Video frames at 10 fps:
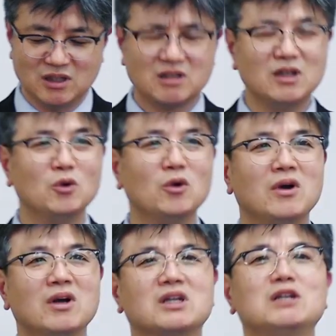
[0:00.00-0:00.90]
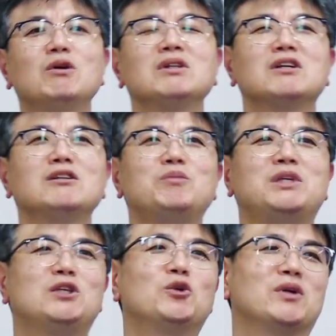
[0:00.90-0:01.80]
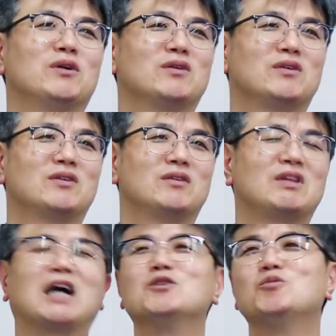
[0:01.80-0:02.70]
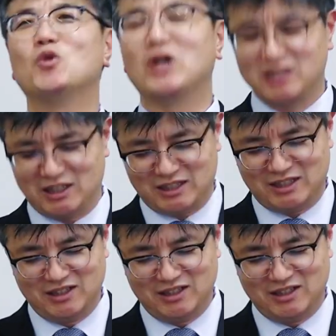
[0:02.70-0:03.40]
그리고 그와 나를 비교해요. 나는 뭐하냐.